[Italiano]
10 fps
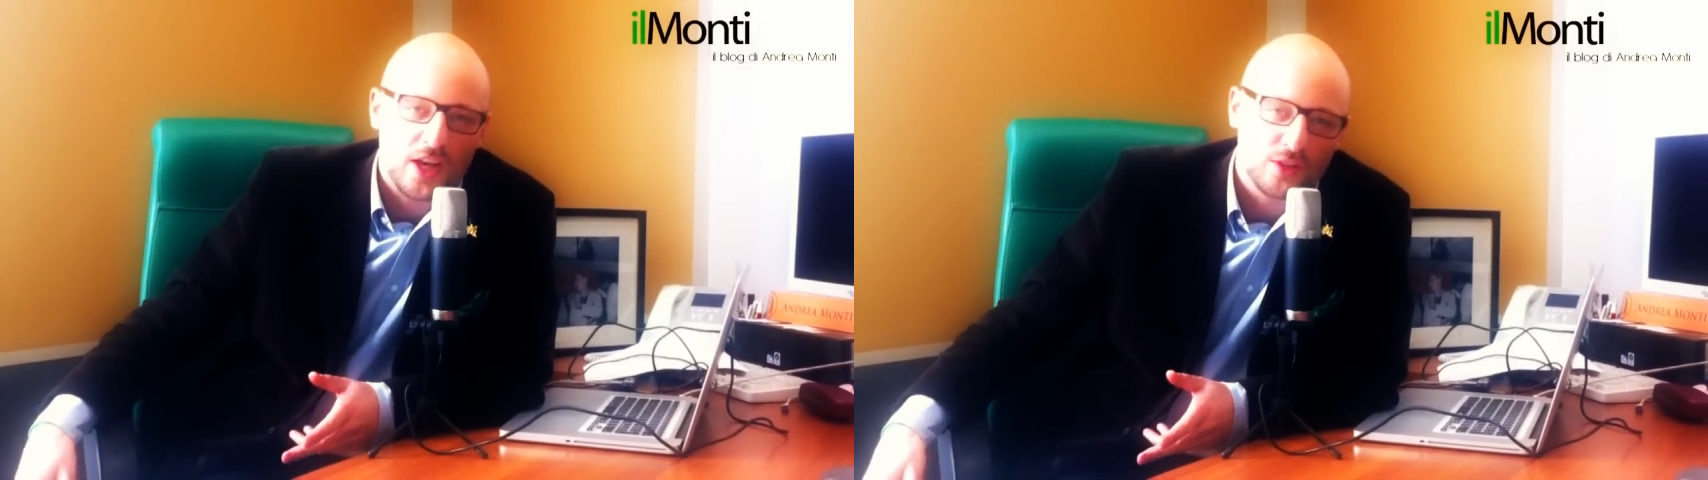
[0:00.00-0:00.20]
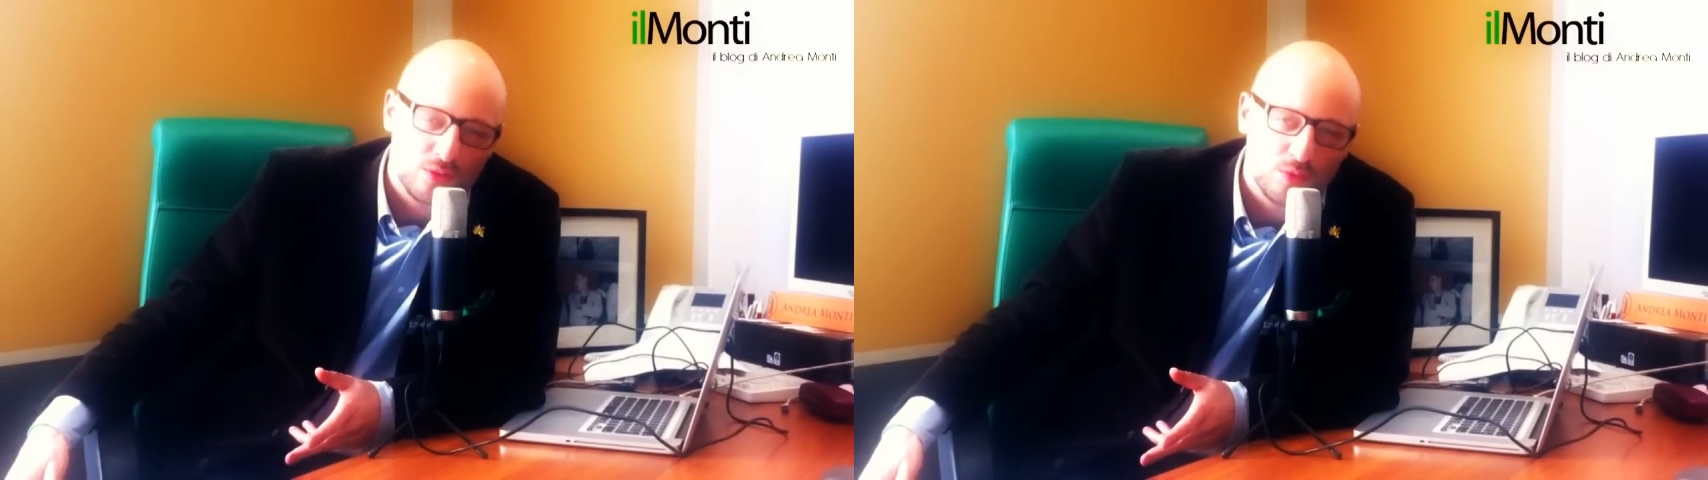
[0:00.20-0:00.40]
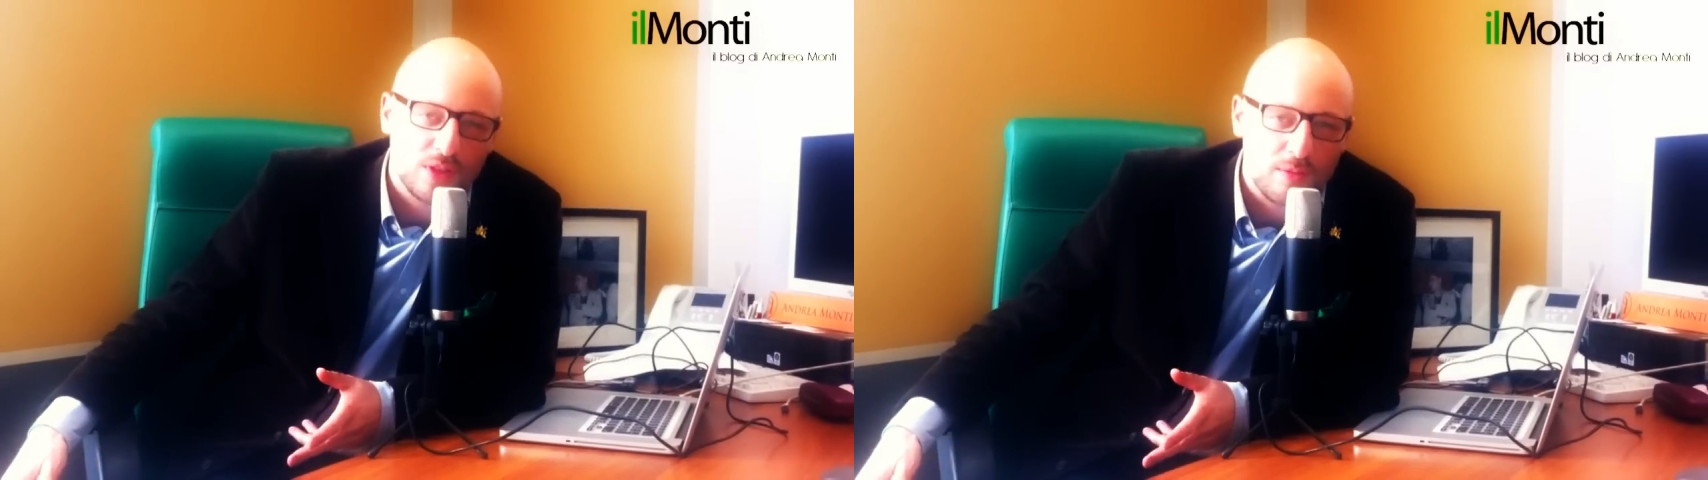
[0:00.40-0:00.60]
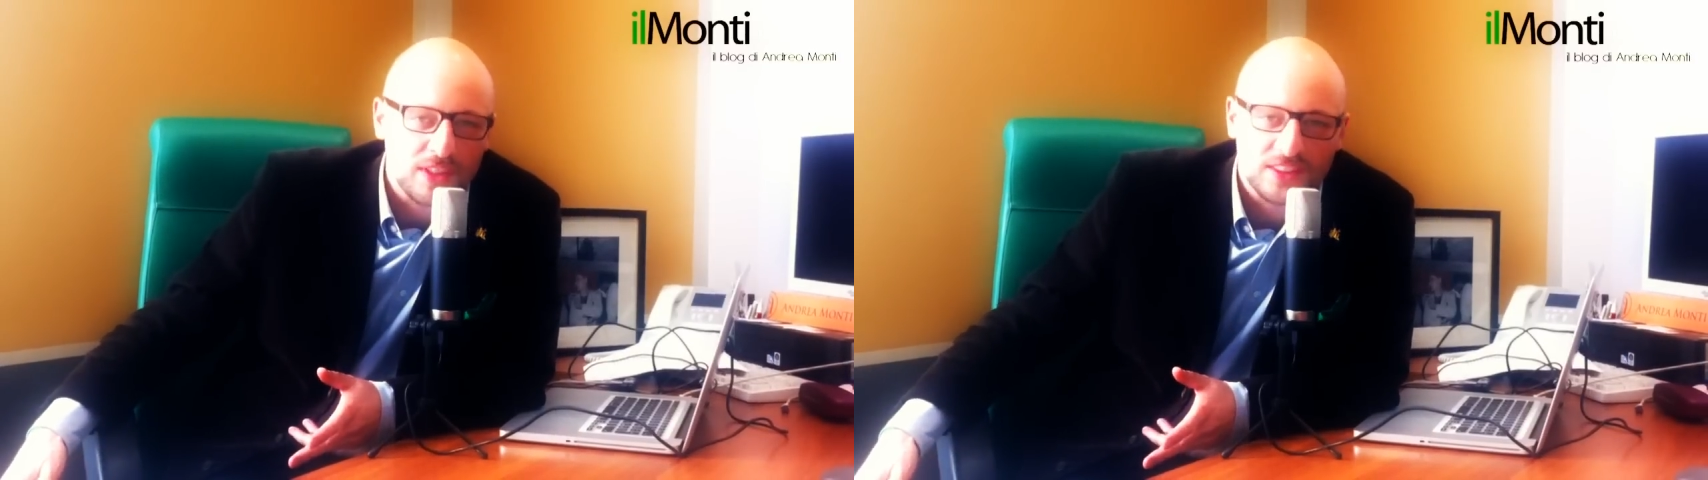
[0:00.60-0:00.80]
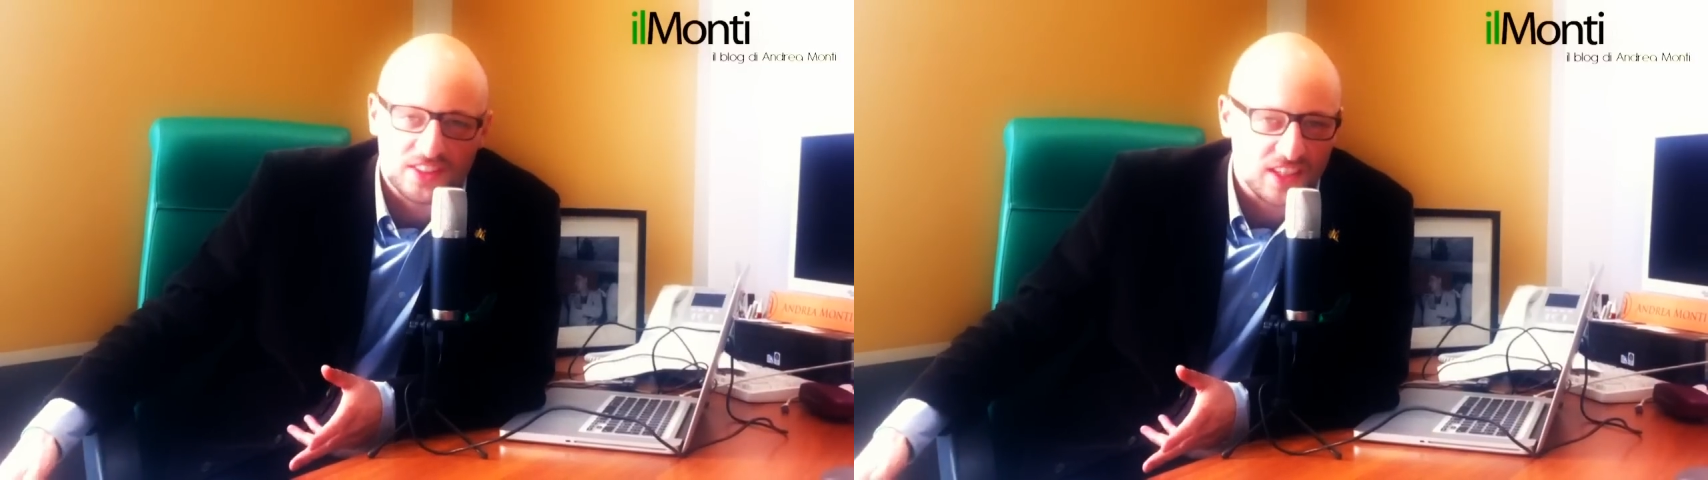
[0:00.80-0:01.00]
è
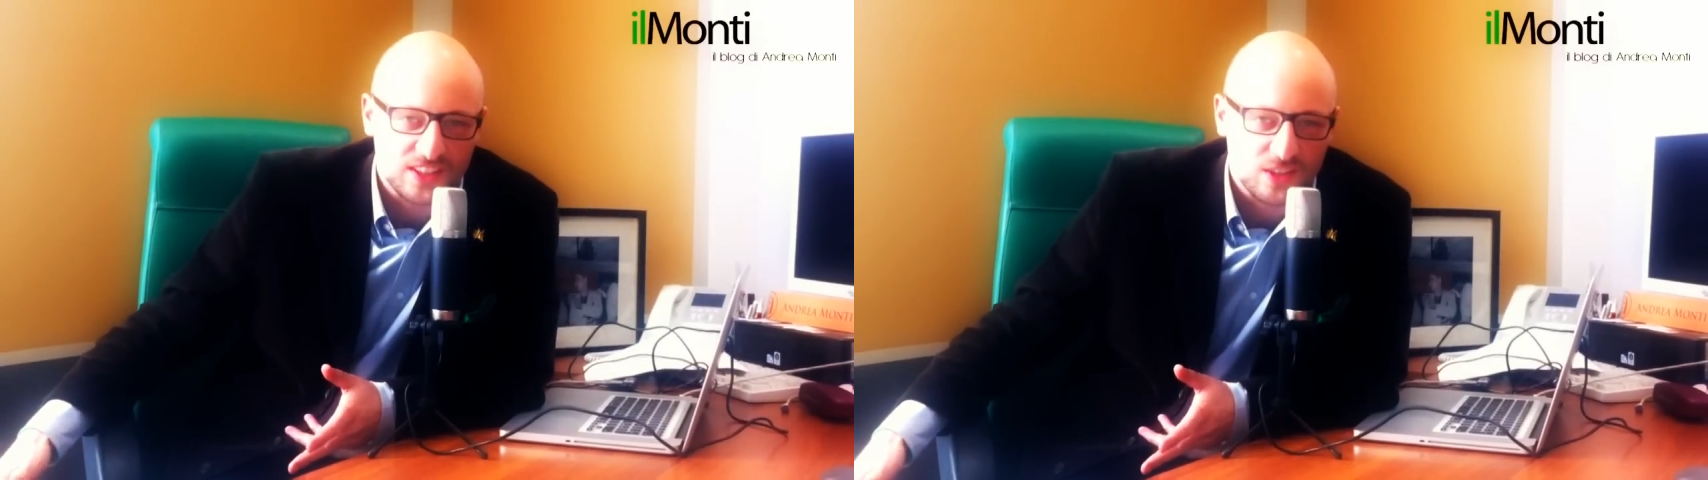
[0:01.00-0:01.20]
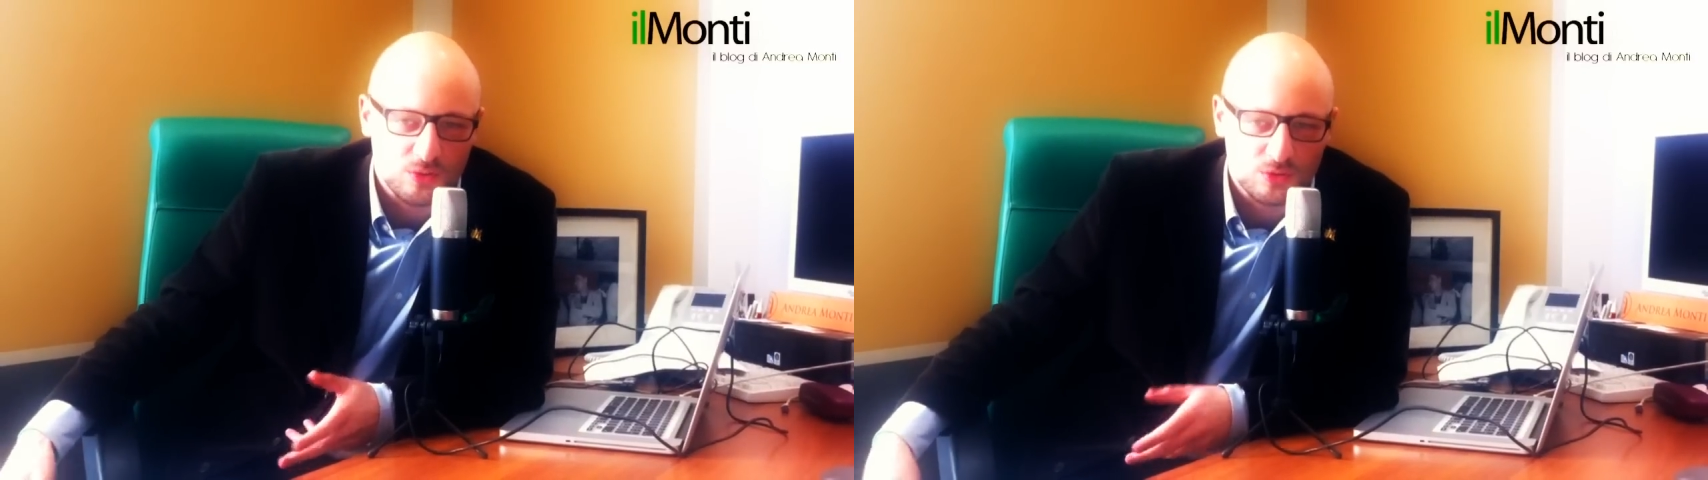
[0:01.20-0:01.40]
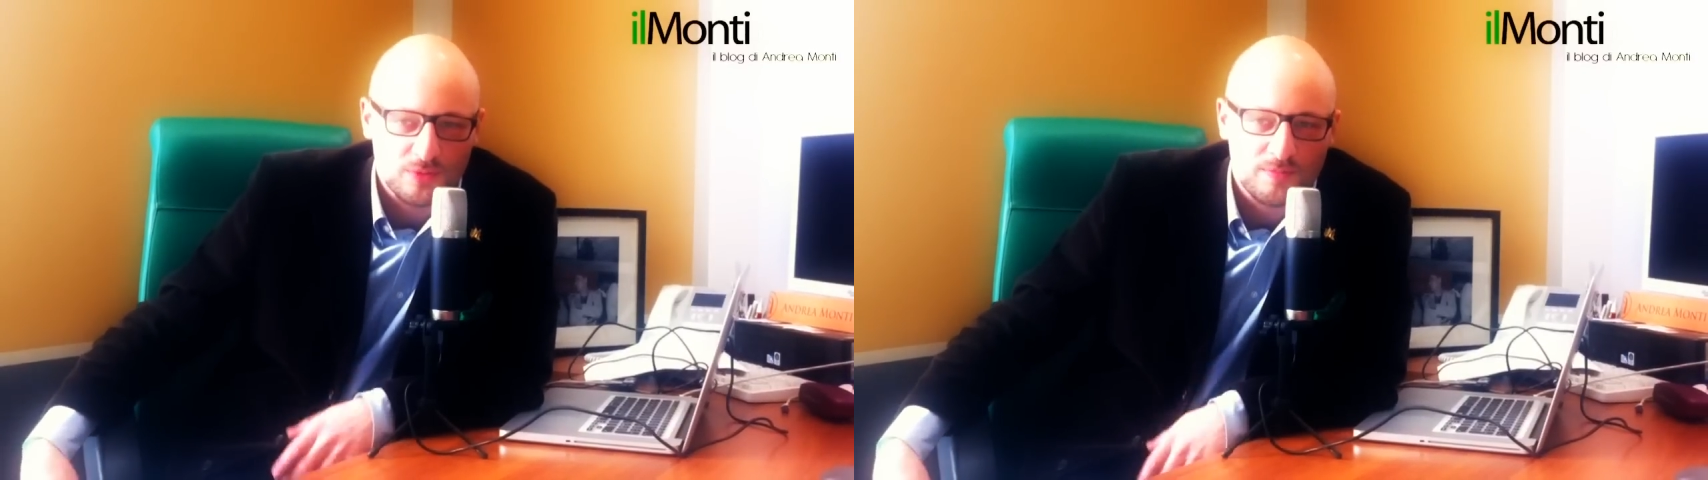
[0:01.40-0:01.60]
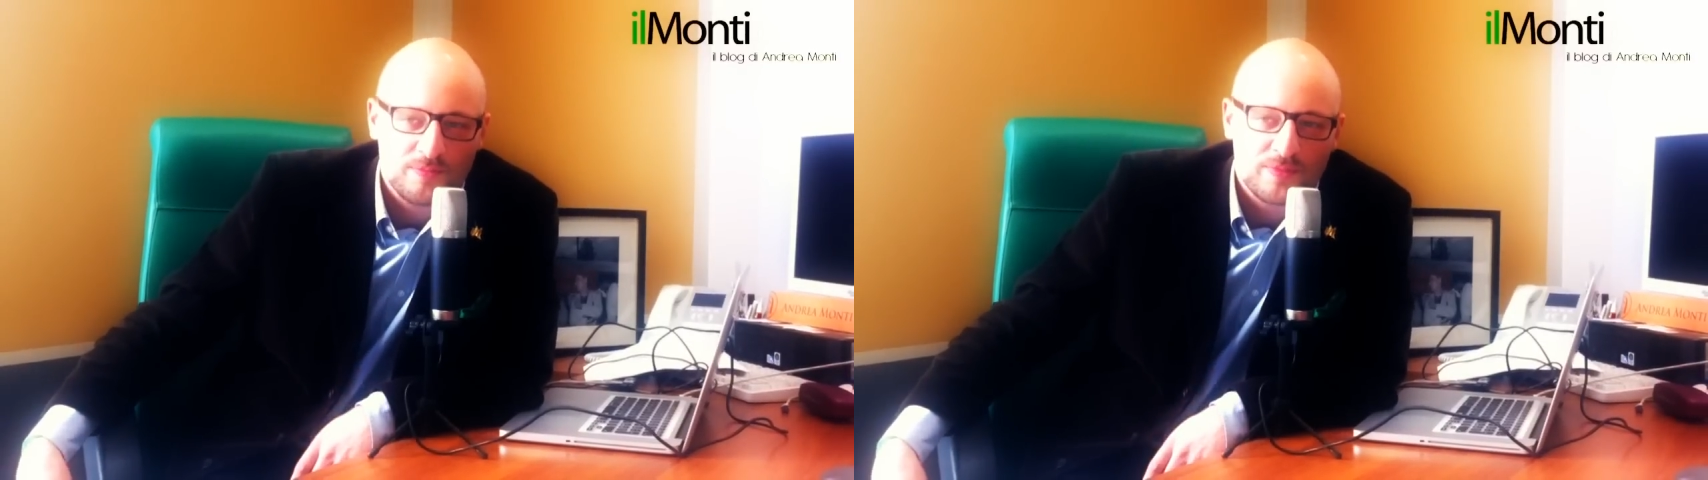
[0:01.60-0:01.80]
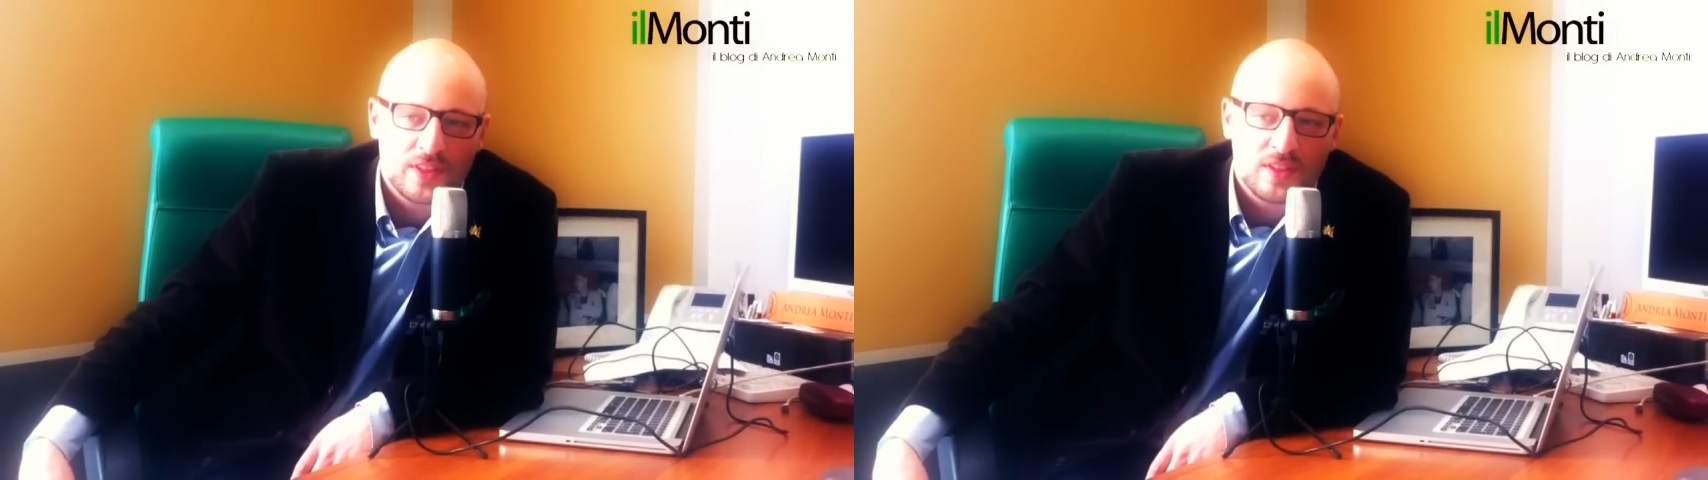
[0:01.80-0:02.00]
assolutamente scandaloso.